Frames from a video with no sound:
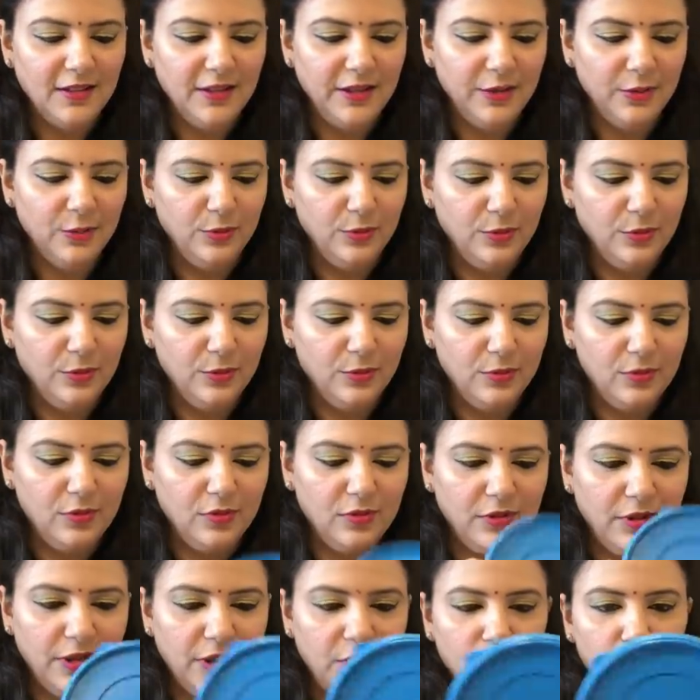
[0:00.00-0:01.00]
आई डोंट नो
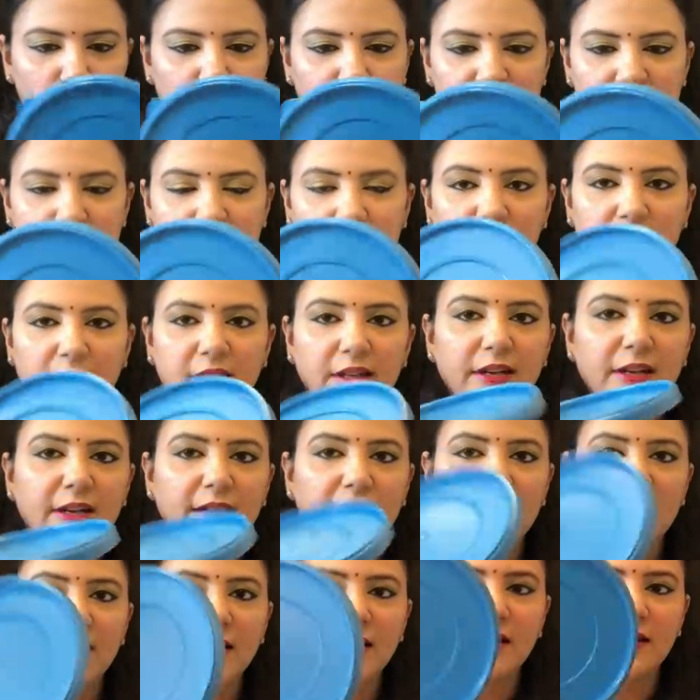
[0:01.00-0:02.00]
और ये ऊपर से लिड
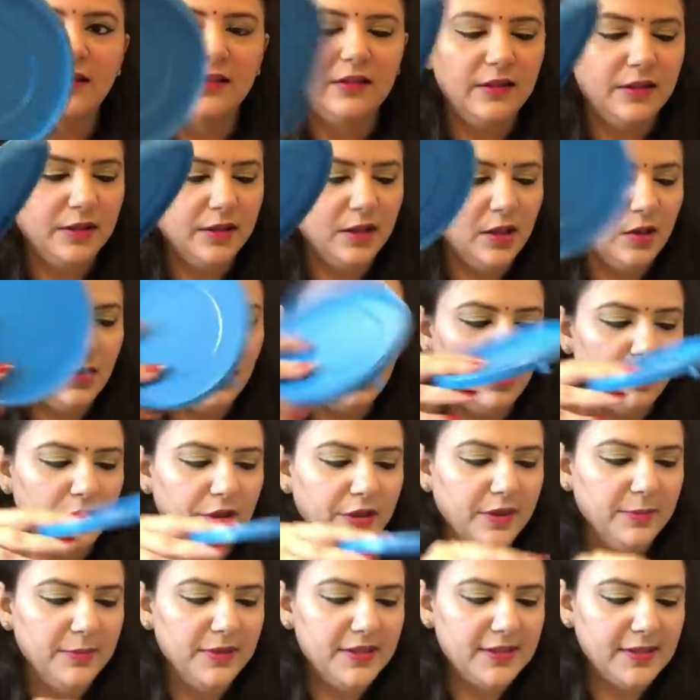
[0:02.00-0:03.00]
है लिड की
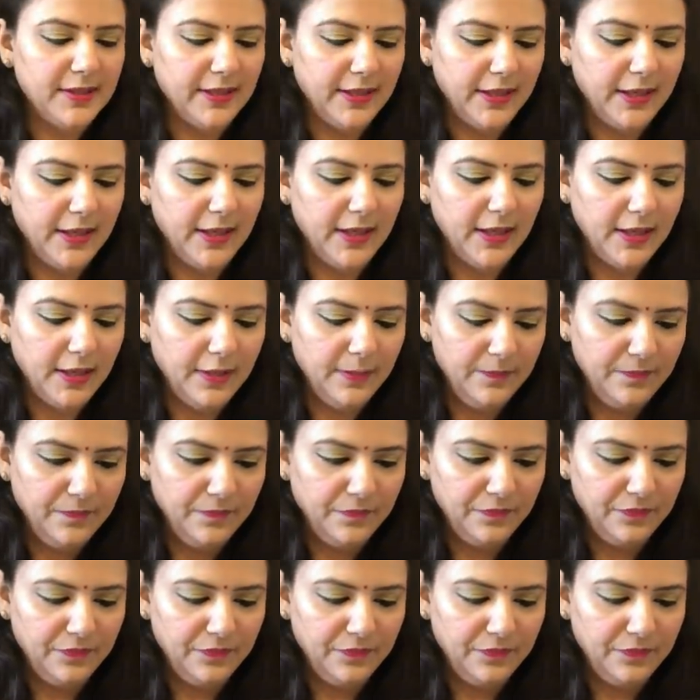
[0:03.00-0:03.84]
क्वालिटी भी सही है